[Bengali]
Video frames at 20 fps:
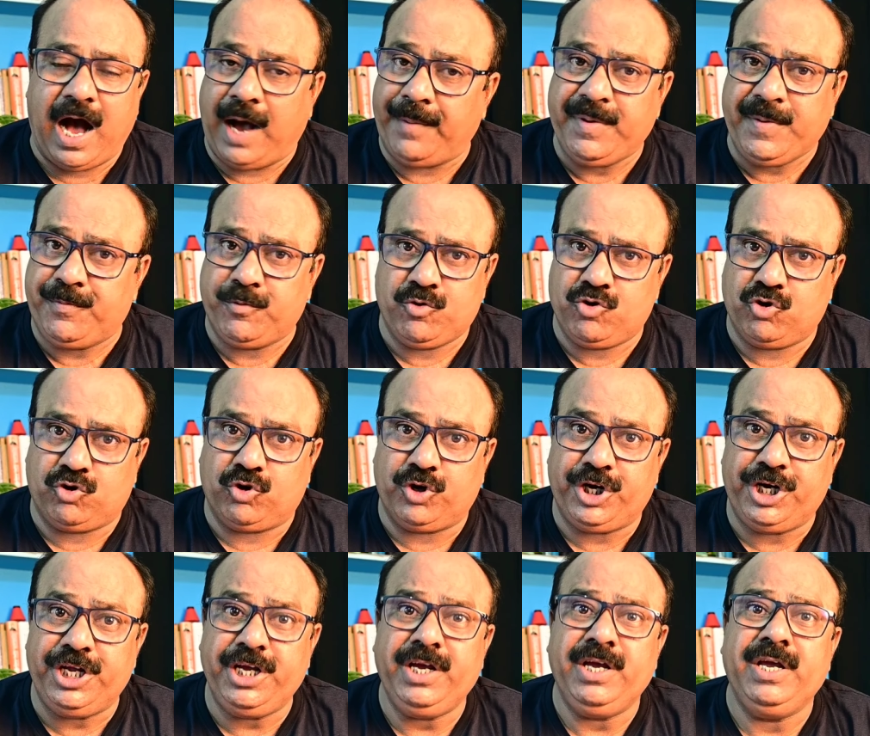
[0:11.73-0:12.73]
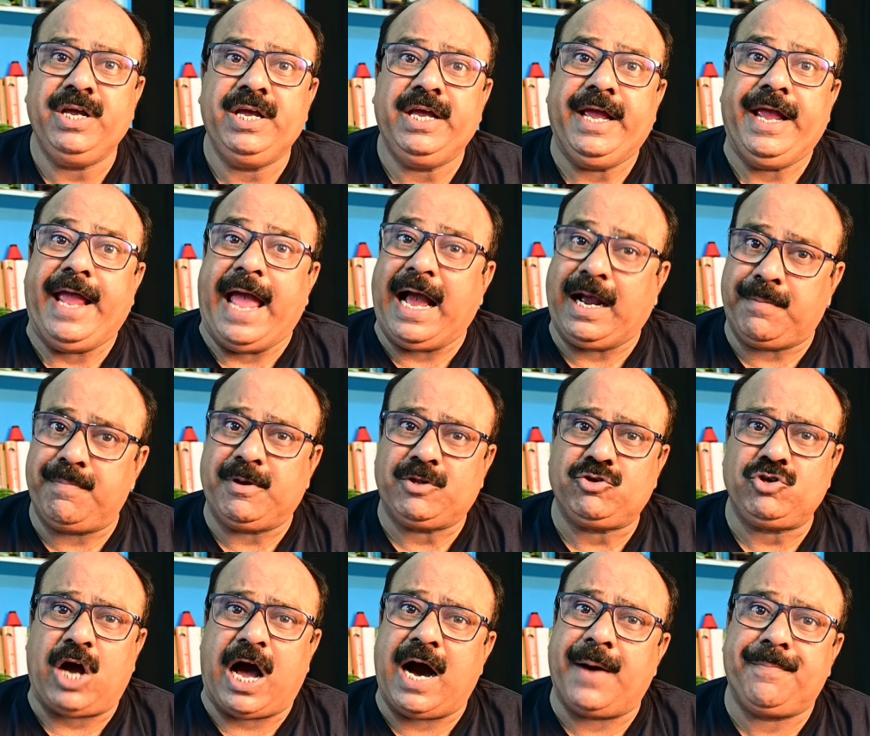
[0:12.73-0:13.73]
আমি পূর্ণ করিনি
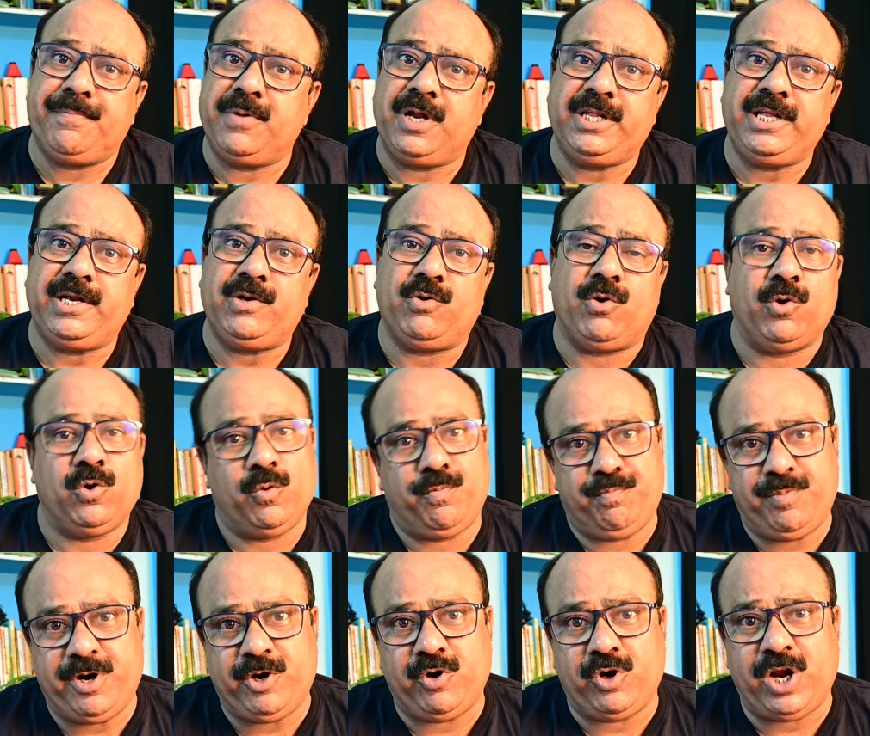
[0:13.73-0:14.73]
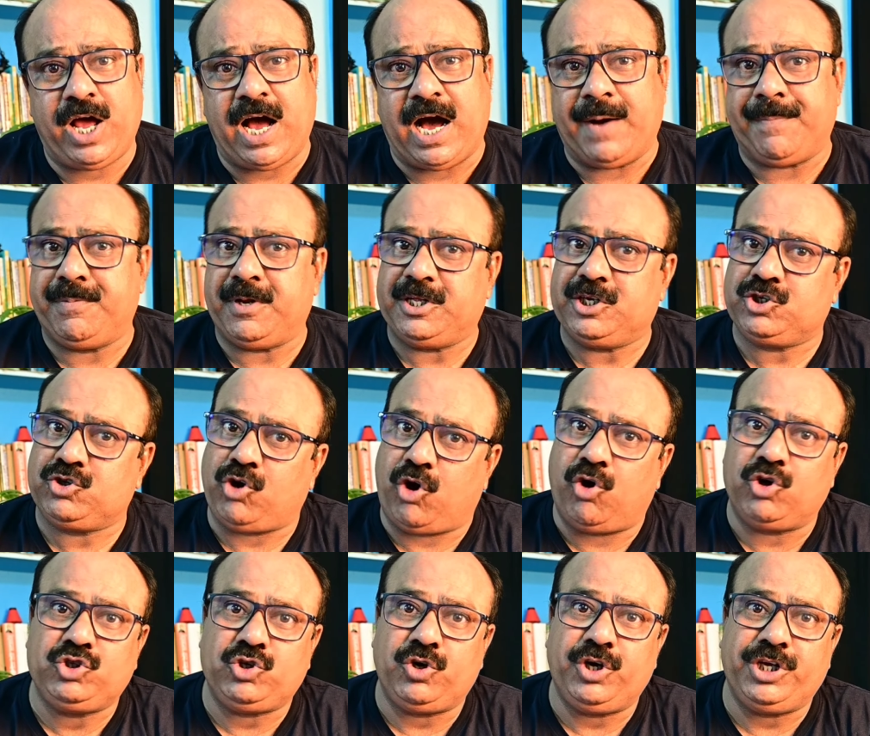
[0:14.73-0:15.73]
একমাত্র আপনাদের অনুপ্রেরণা আপনাদের
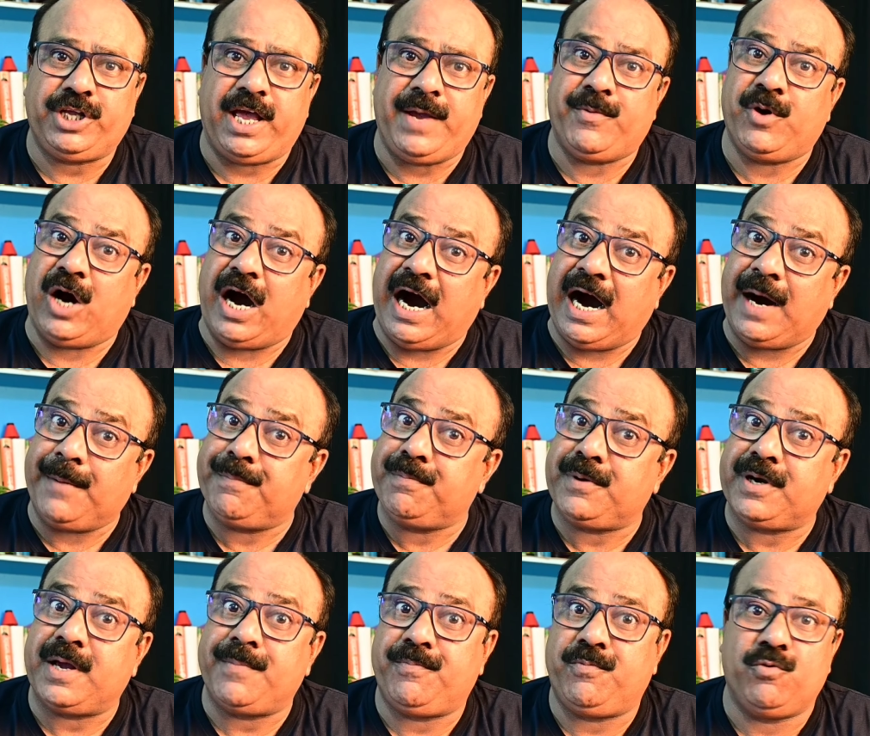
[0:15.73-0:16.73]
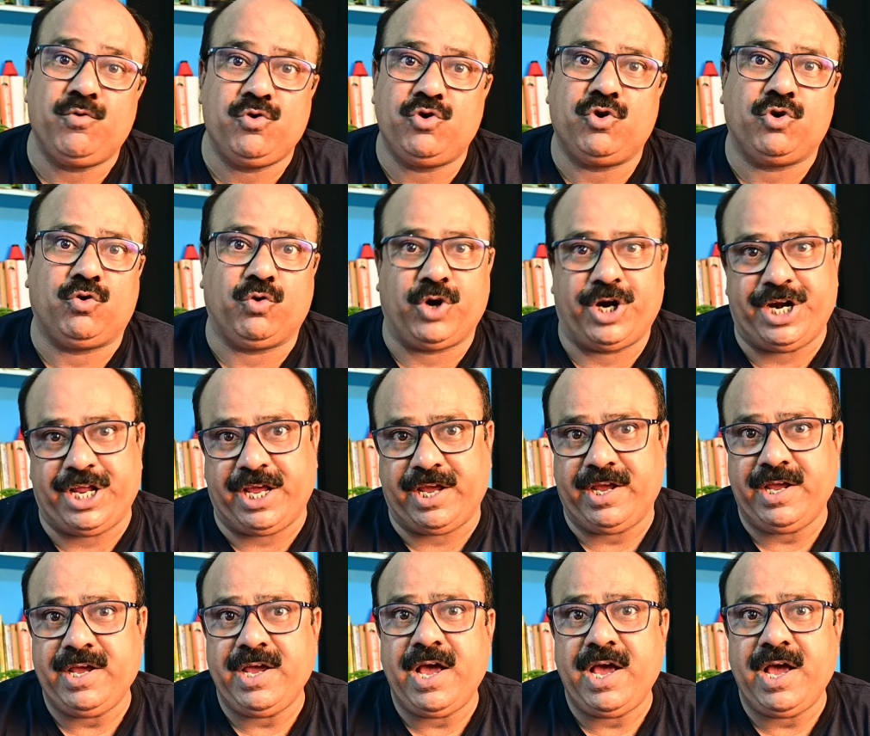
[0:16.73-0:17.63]
সহযোগিতা এবং আপনারা পূর্ণ করে নিয়ে